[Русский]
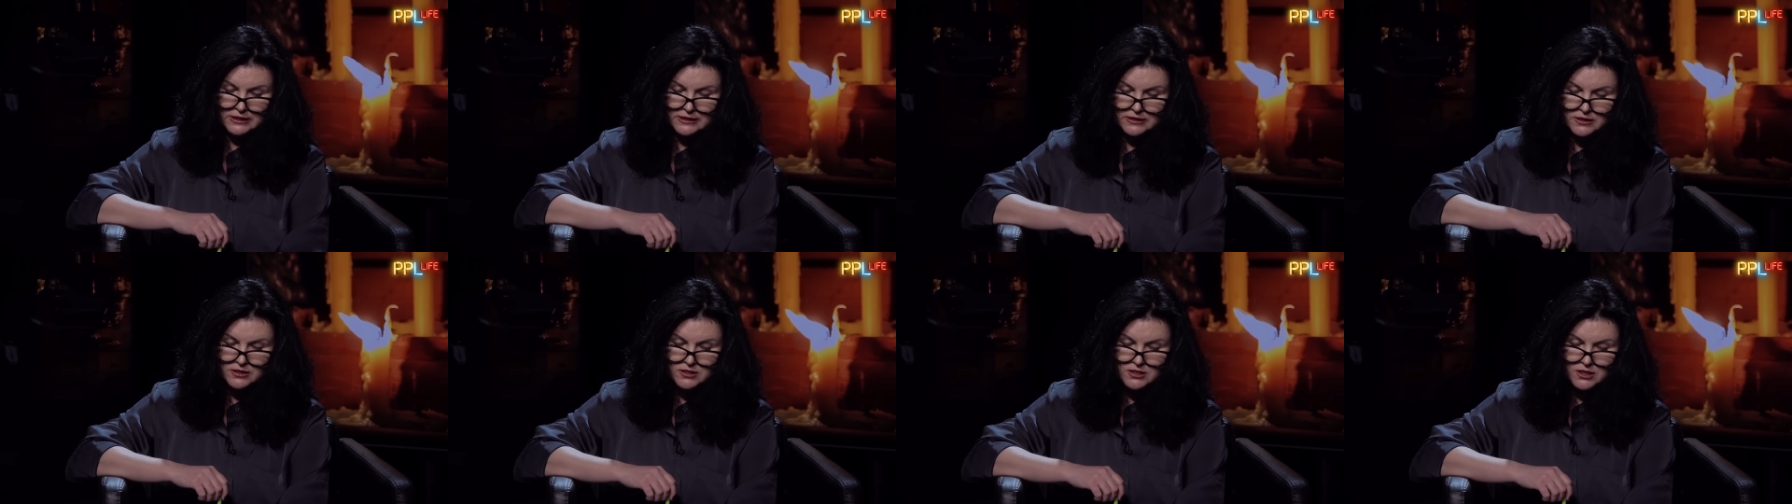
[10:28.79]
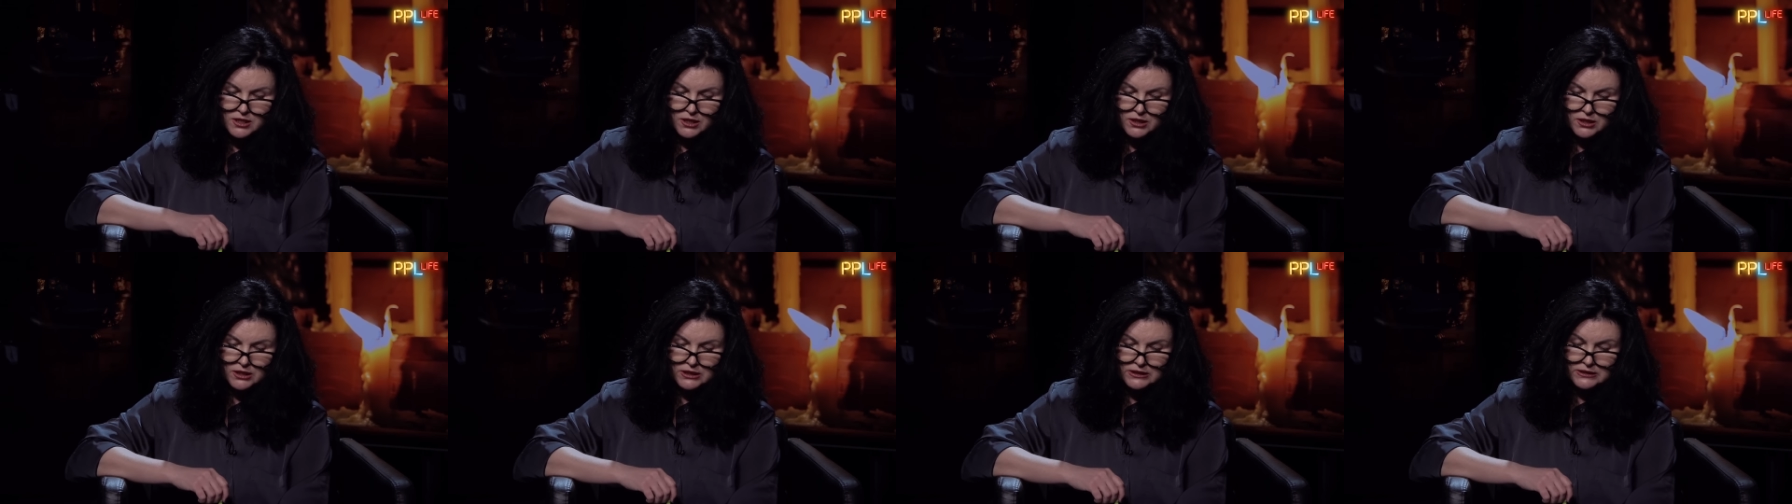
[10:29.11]

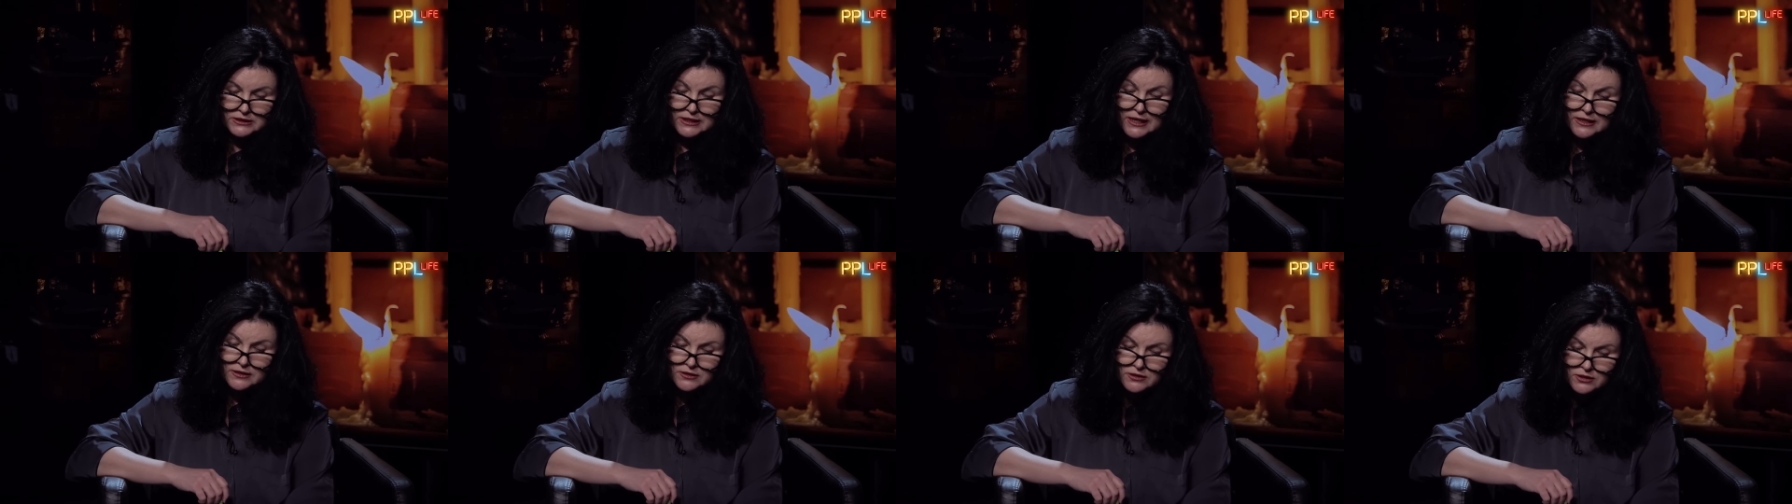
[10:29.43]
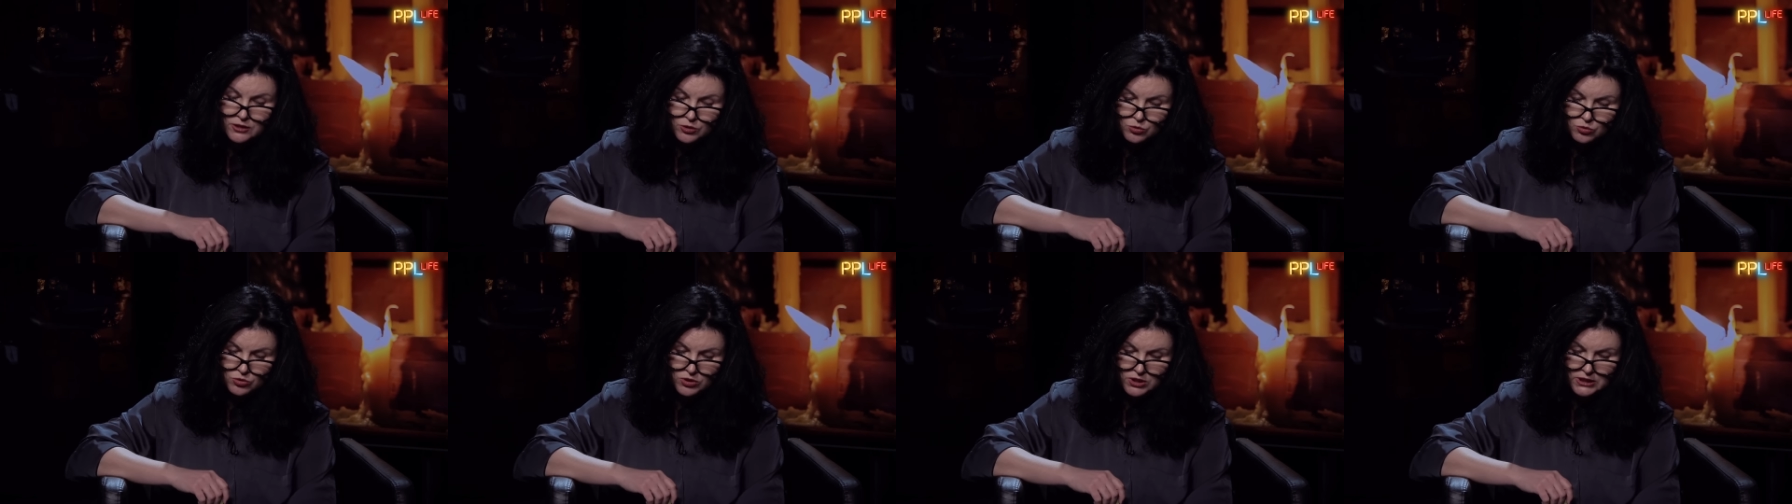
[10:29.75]
несколько дат
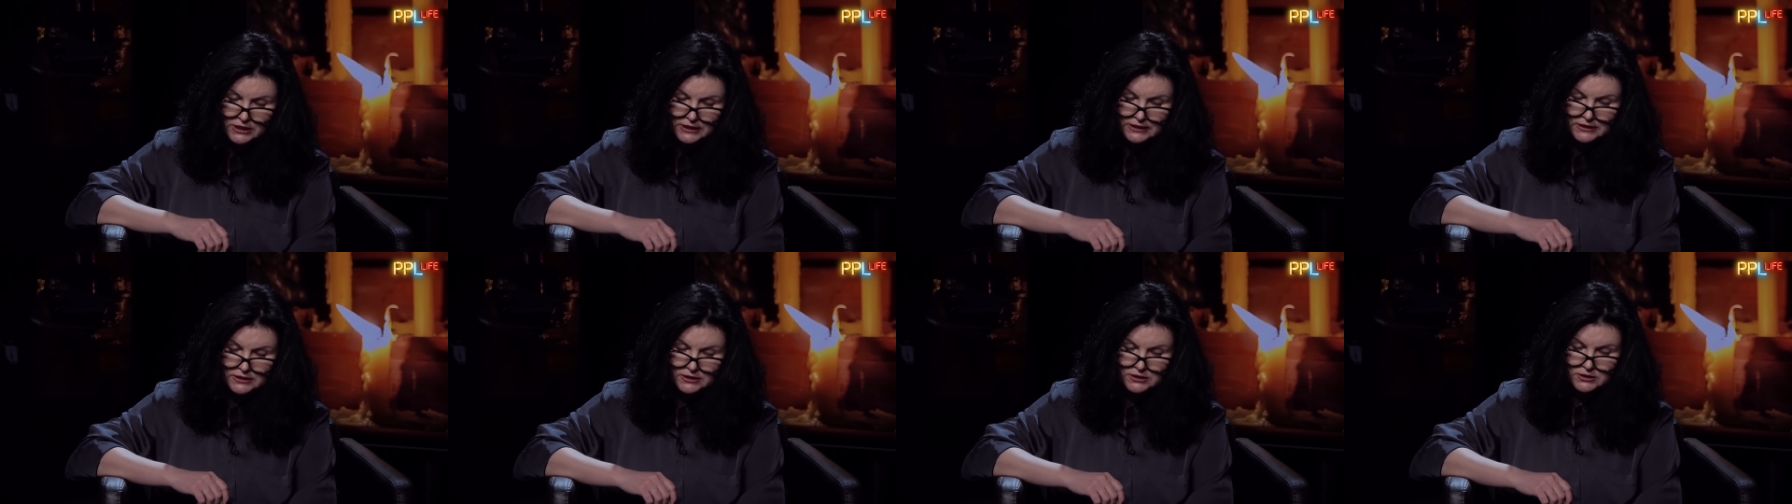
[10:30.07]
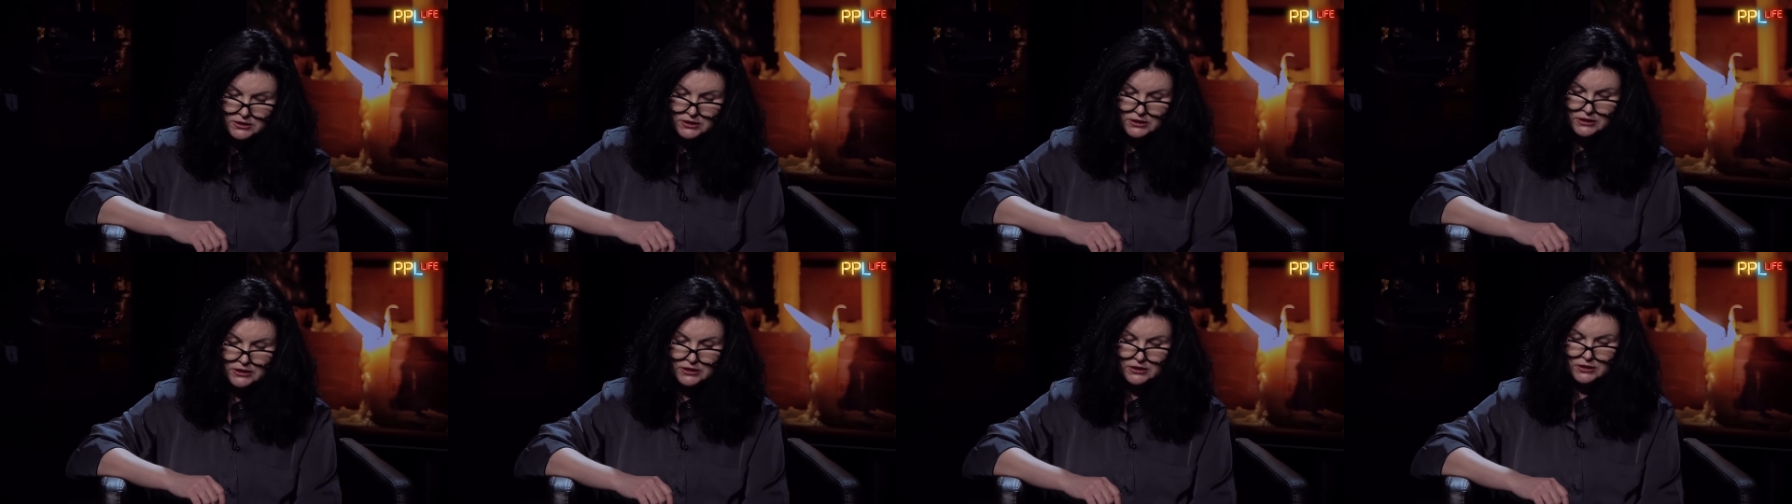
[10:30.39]
для
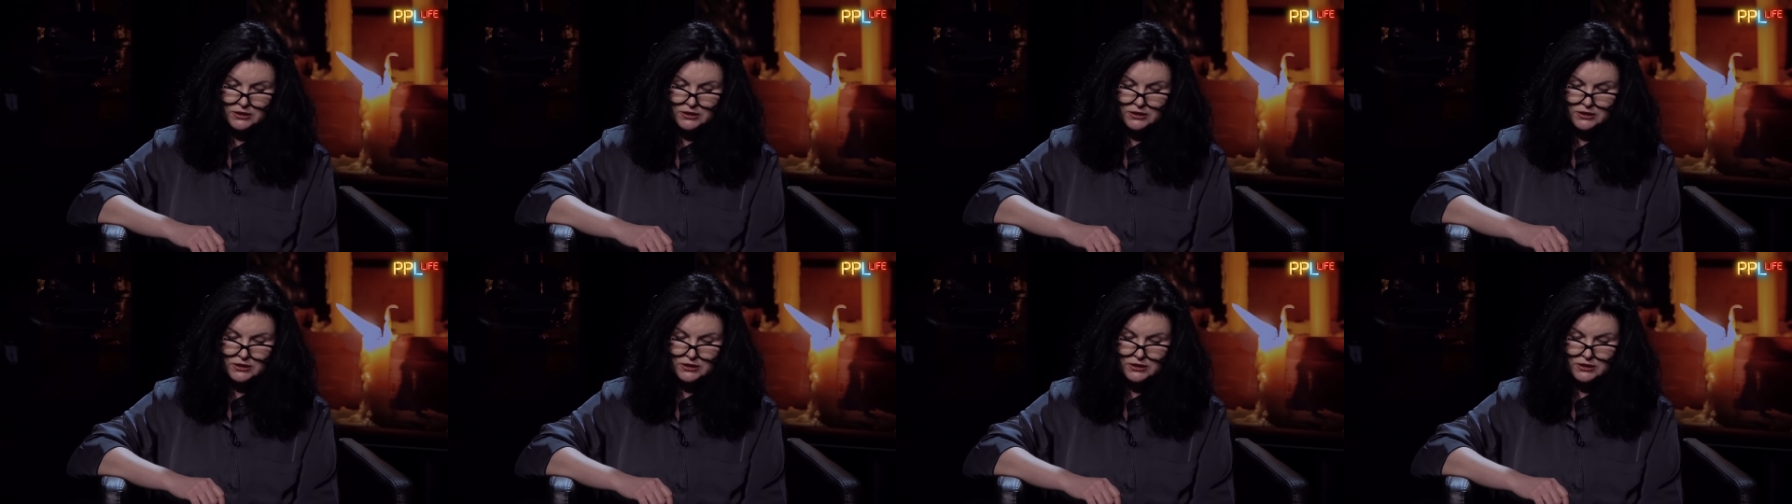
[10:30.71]
Украины,